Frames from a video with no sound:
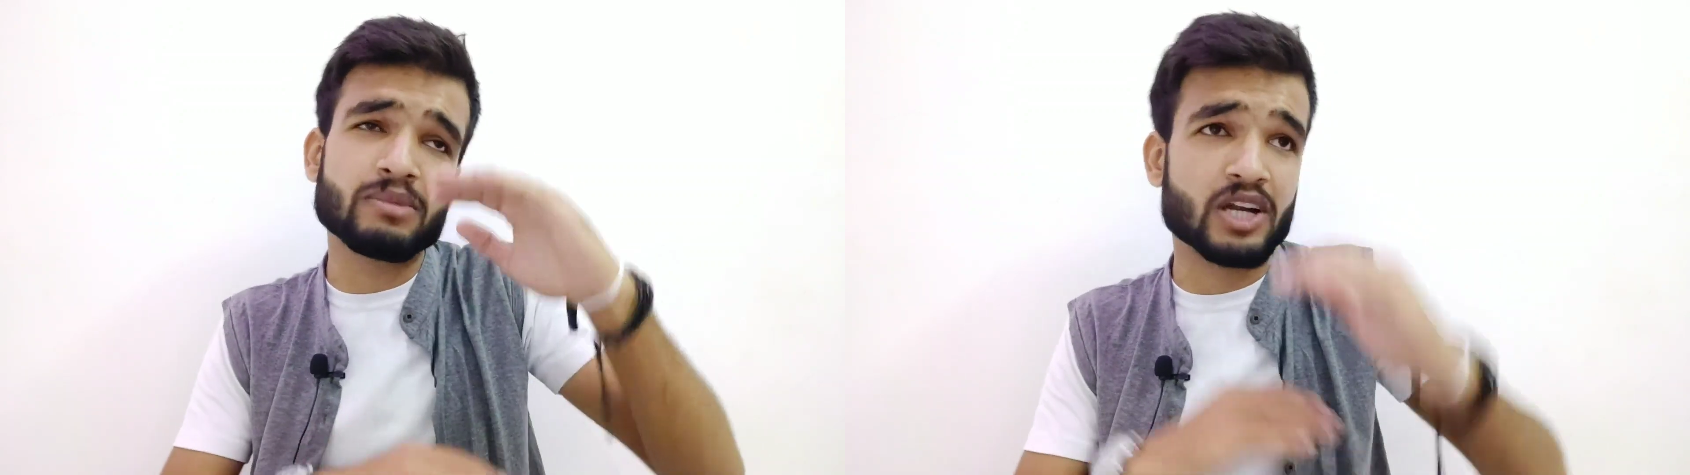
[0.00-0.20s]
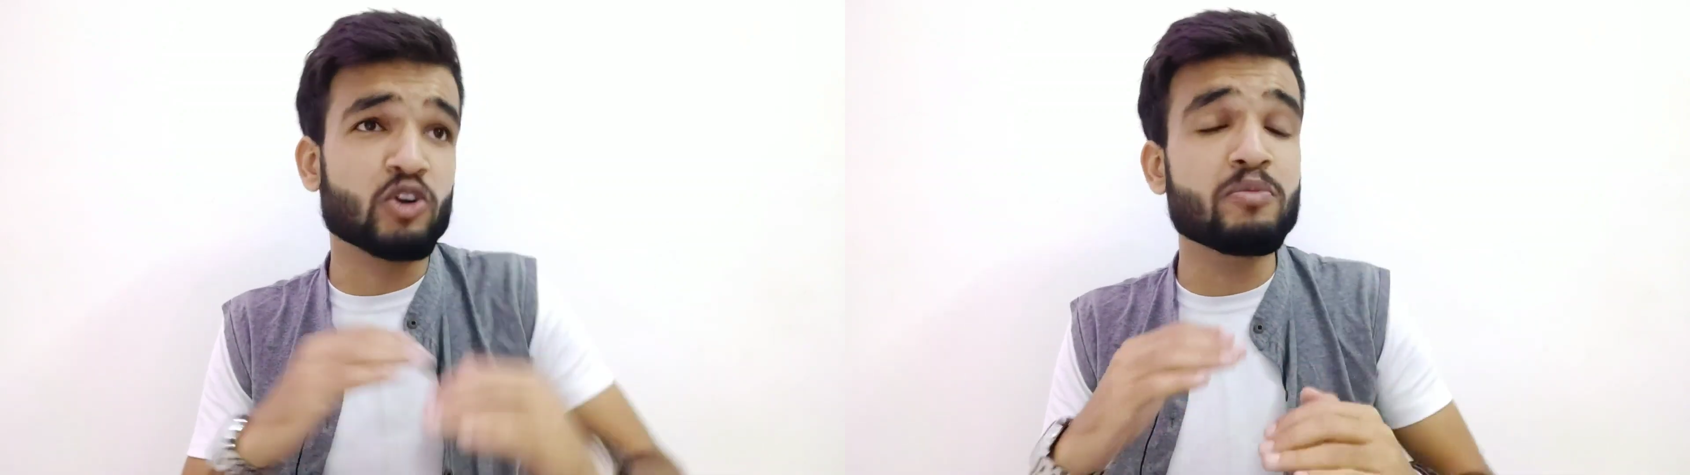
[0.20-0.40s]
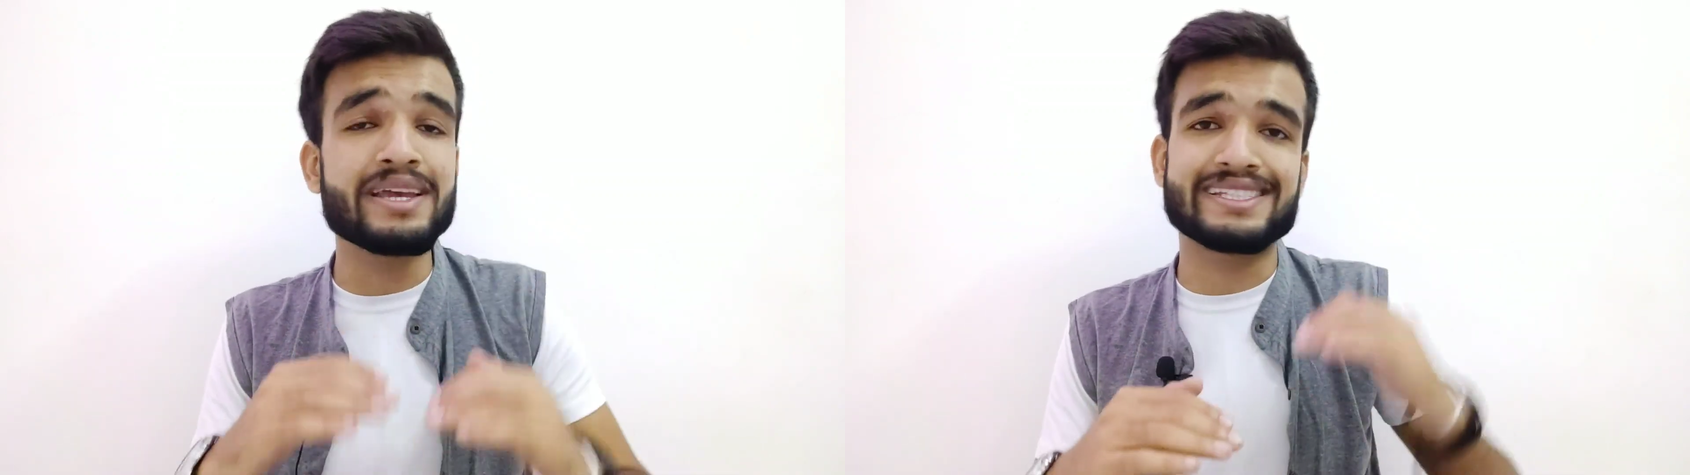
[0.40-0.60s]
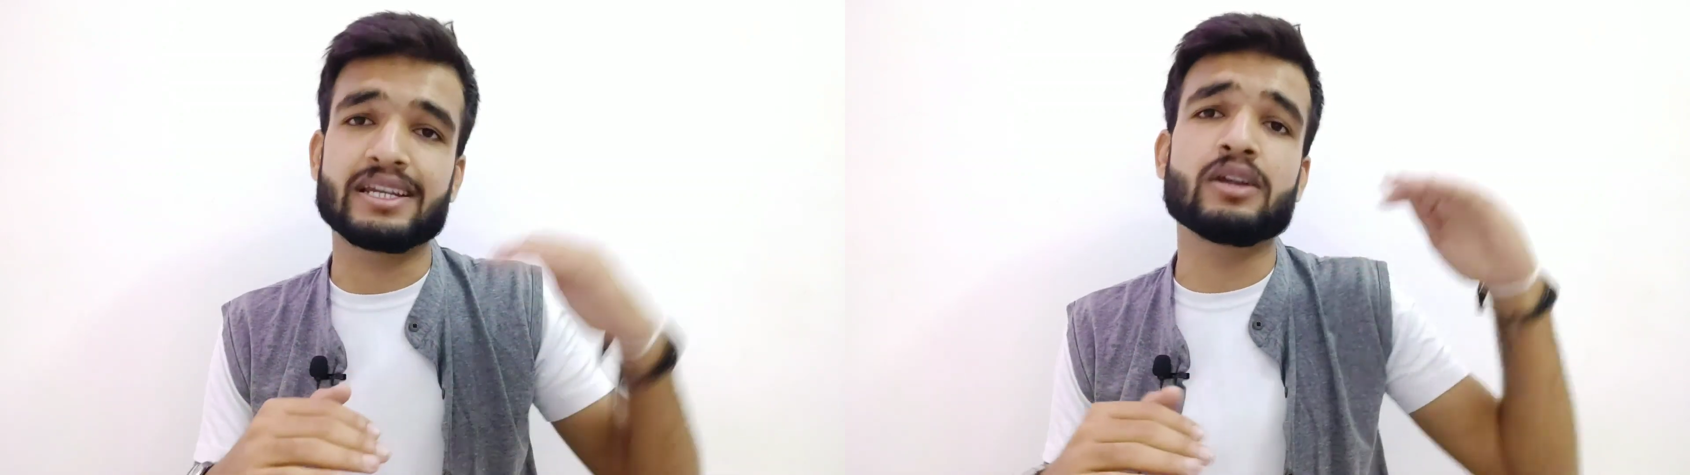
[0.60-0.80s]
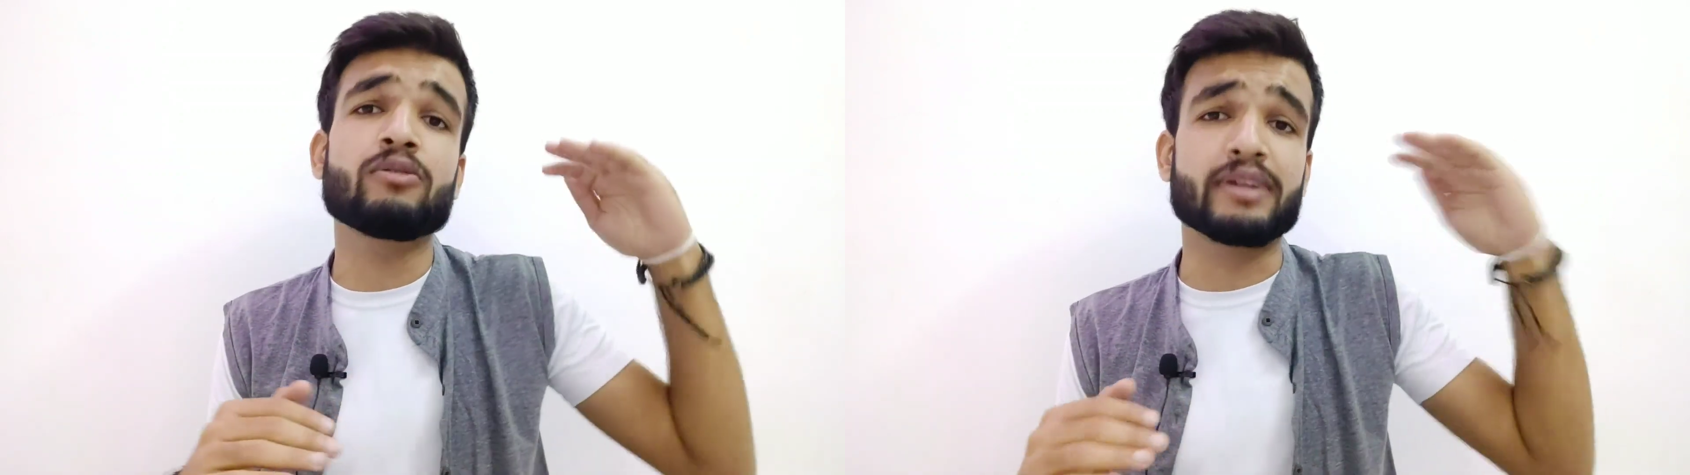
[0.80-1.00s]
क्राउड में
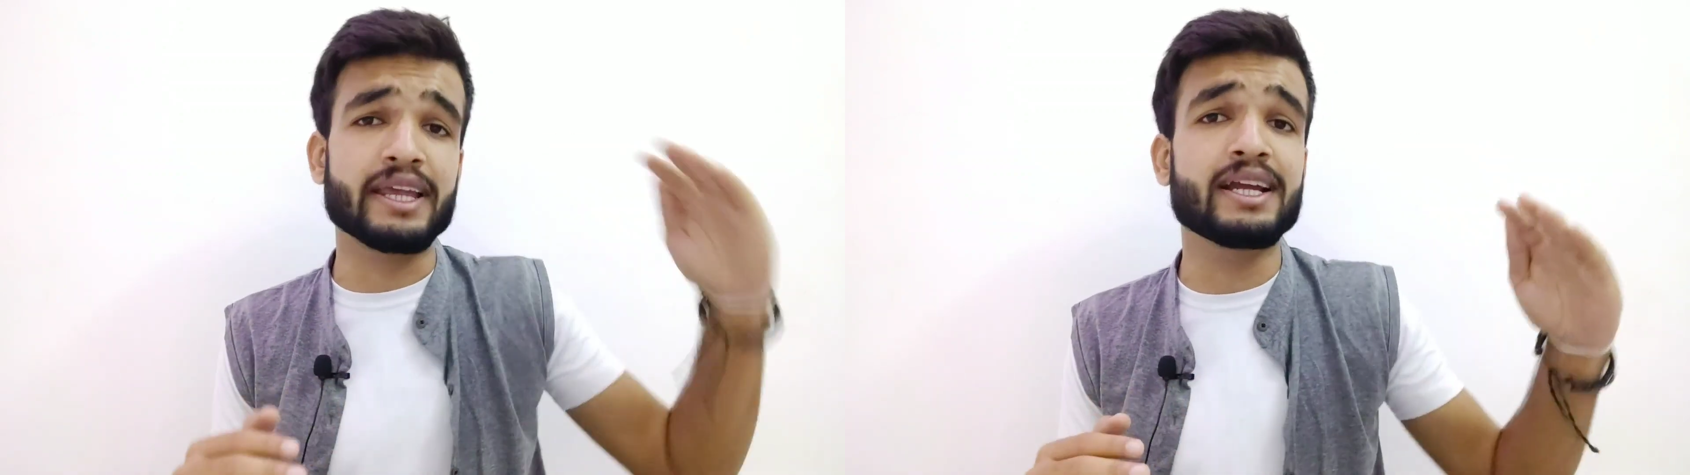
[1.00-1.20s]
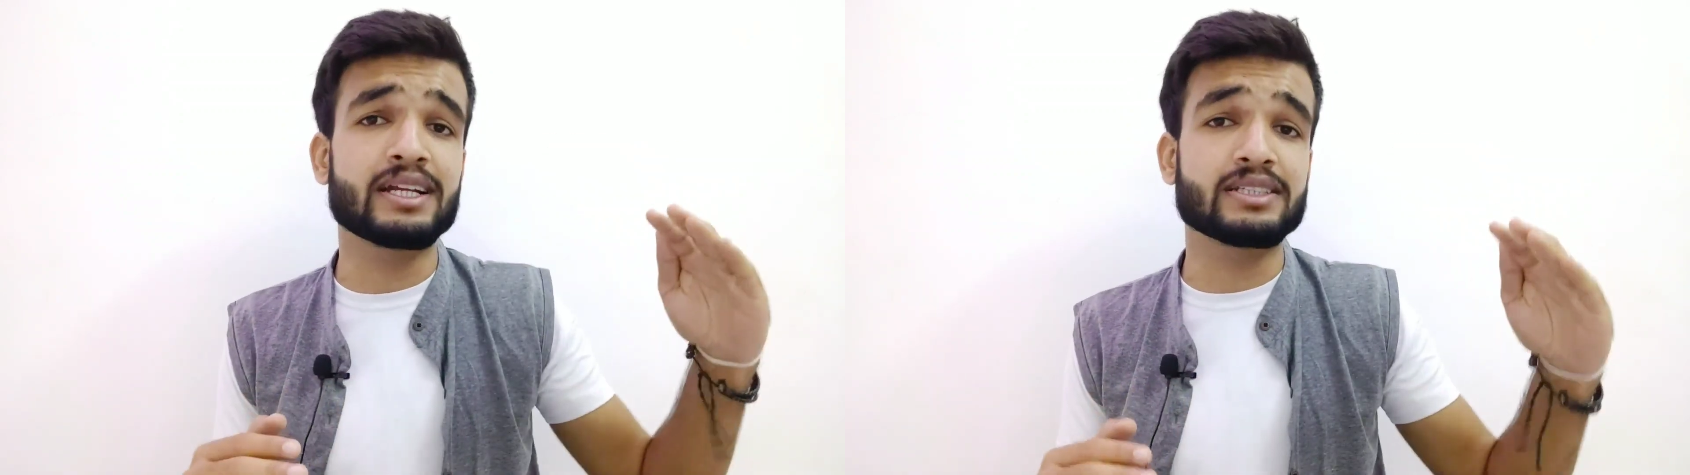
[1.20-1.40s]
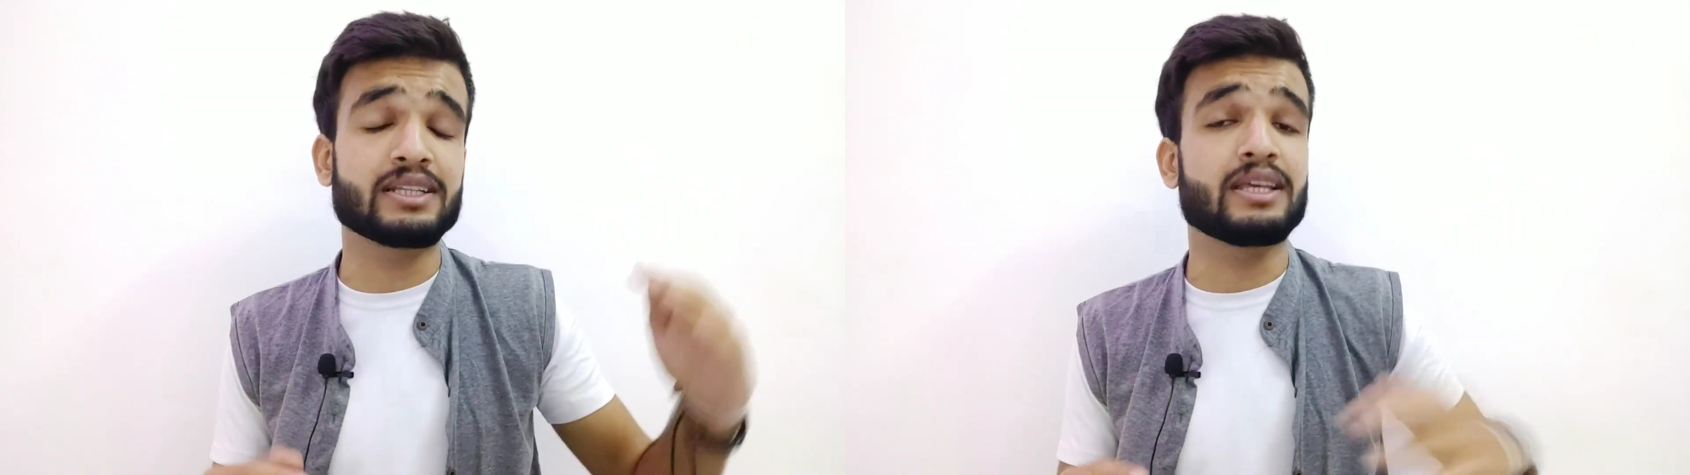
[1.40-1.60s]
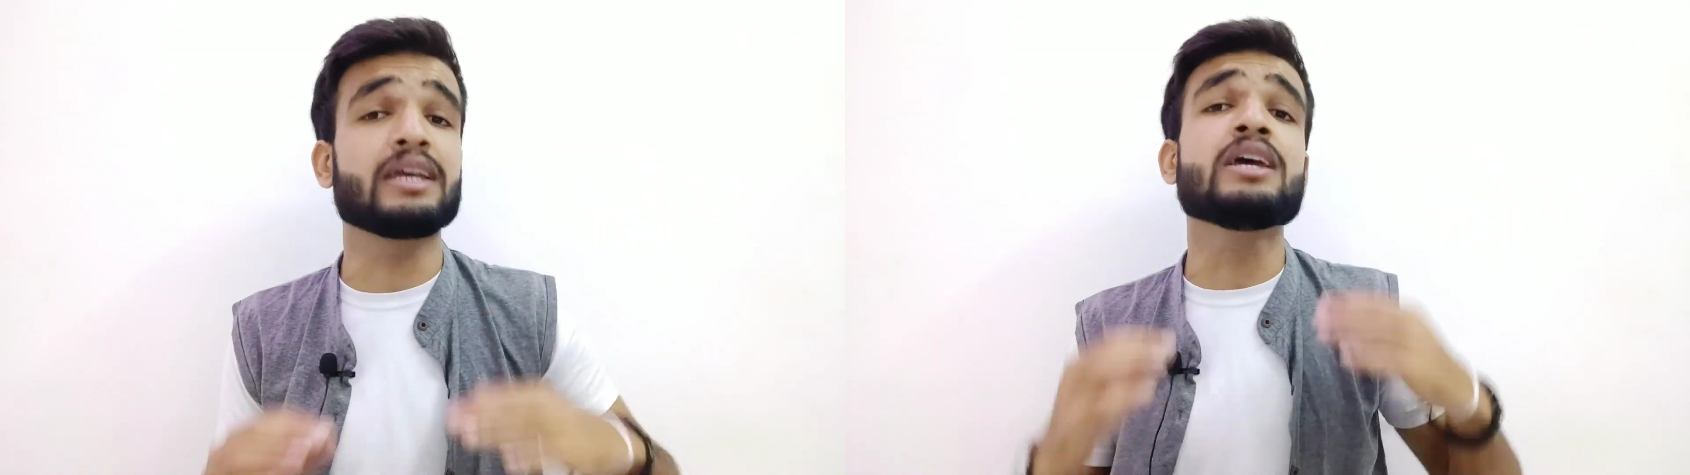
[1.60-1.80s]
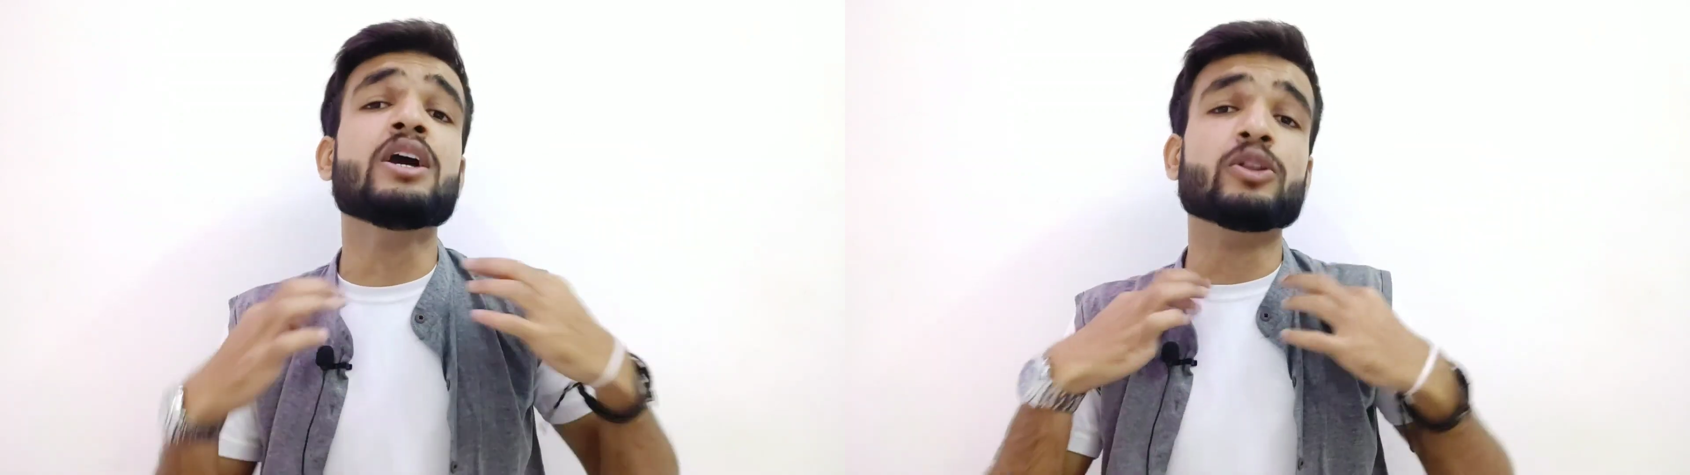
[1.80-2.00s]
स्टैंड आउट नहीं करना चाहते हैं